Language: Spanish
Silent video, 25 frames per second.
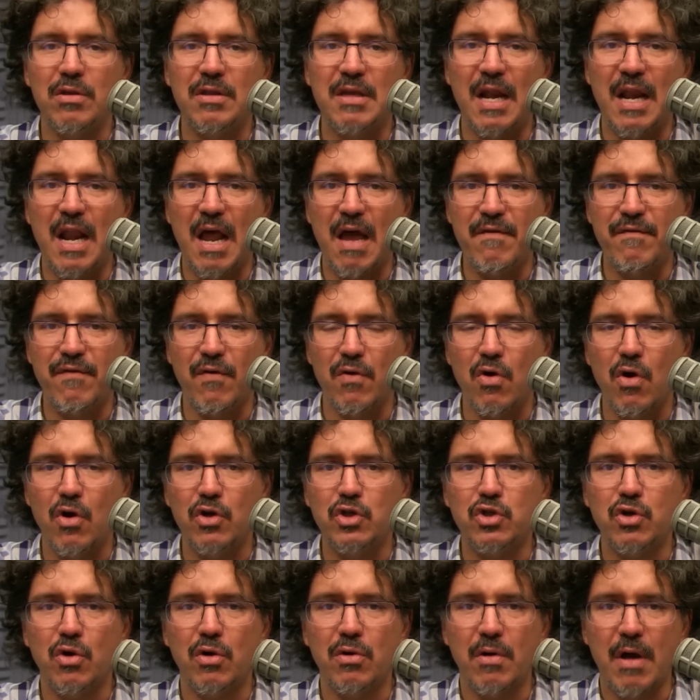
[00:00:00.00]
del iPhone
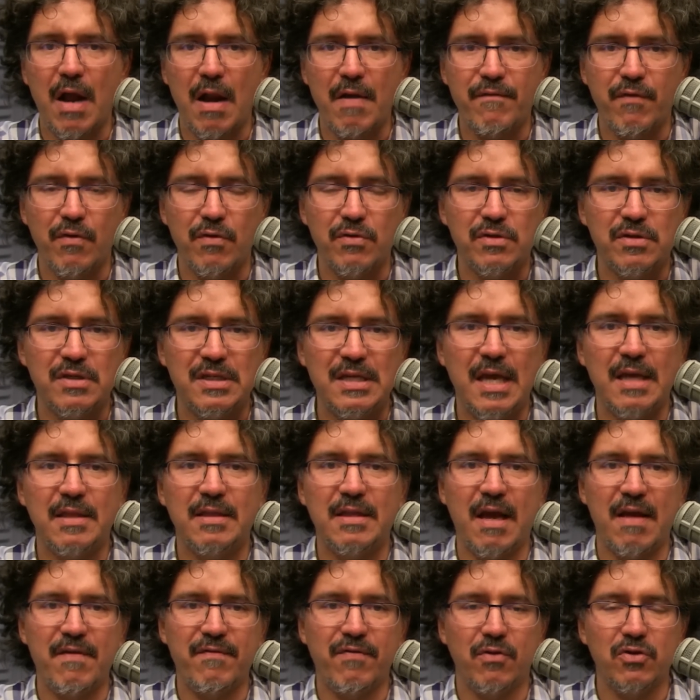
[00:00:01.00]
8, iPhone
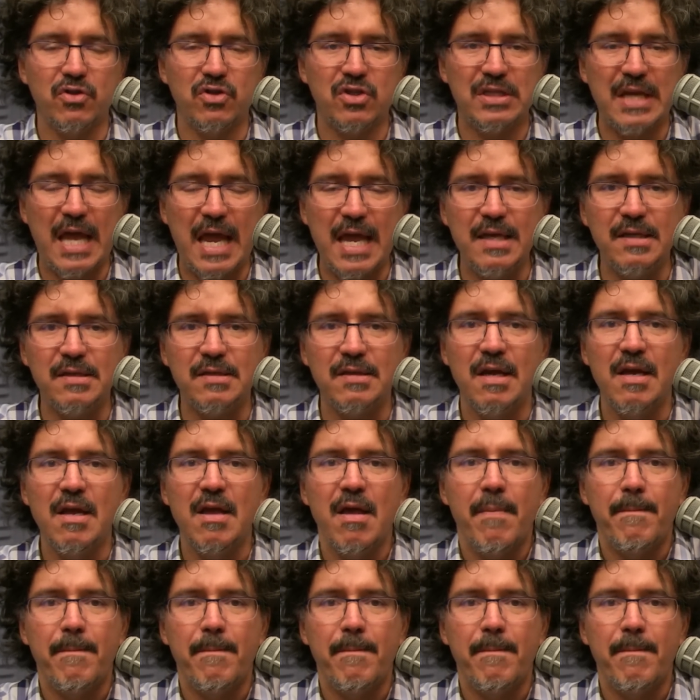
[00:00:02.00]
7, iPhone 6,